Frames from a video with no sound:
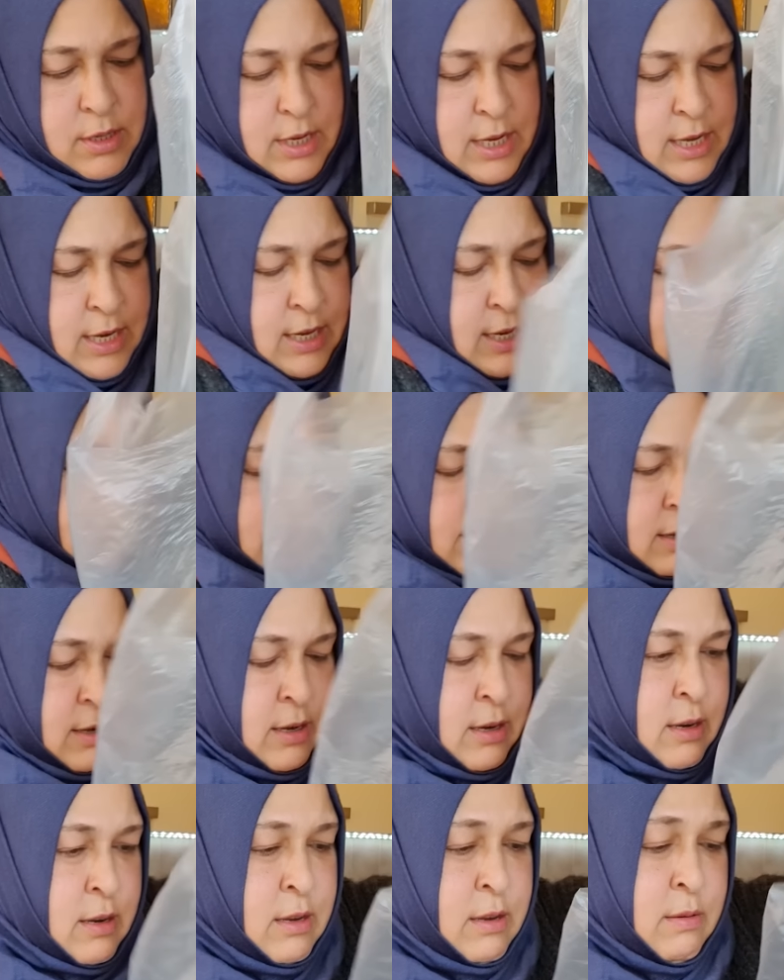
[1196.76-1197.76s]
Aynen.
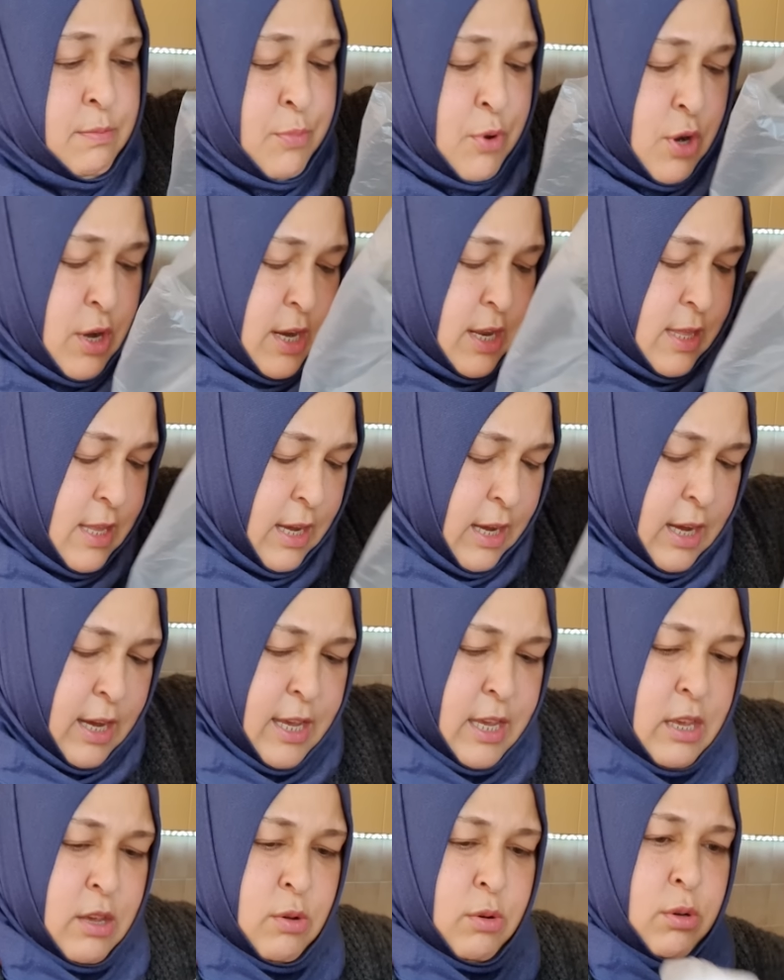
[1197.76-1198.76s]
Böyle daha
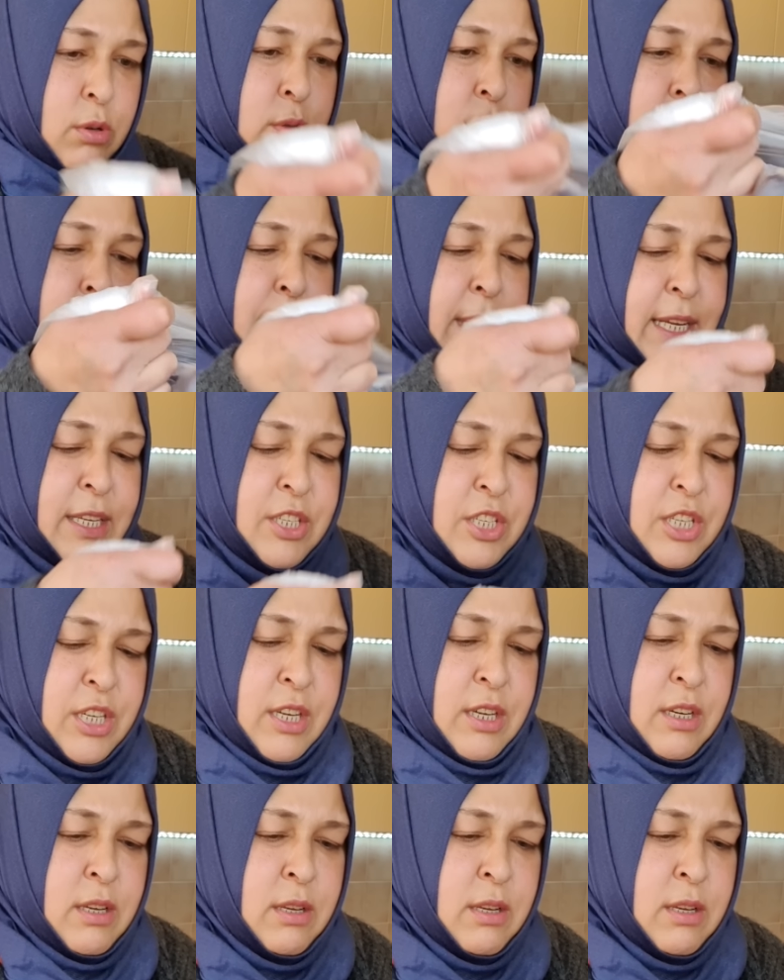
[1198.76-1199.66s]
iyi oldu bence.